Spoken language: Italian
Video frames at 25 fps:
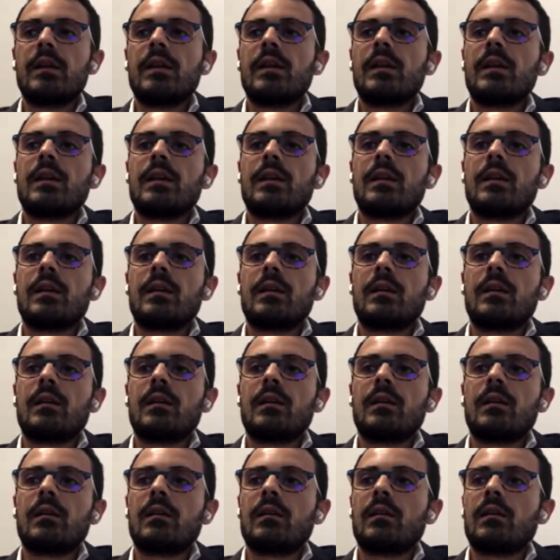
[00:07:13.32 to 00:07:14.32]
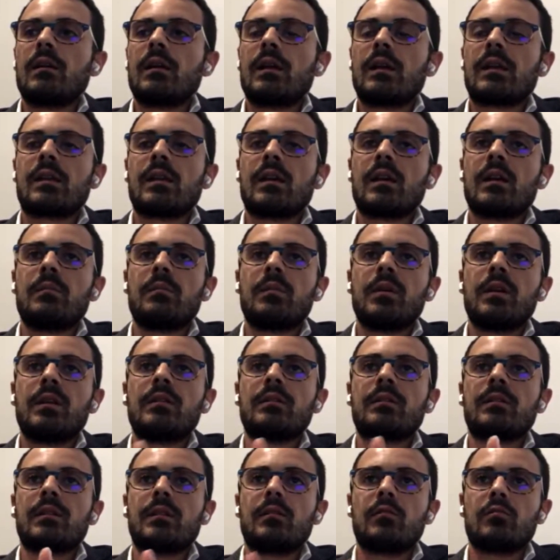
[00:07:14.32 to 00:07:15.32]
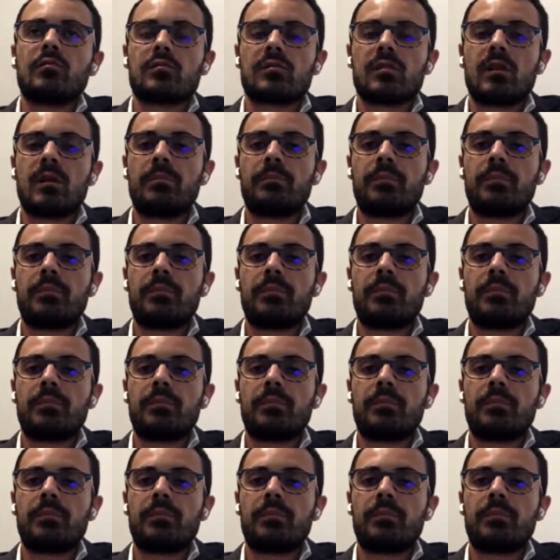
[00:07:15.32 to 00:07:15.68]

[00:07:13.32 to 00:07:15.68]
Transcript: E, e, e, chiaramente il nostro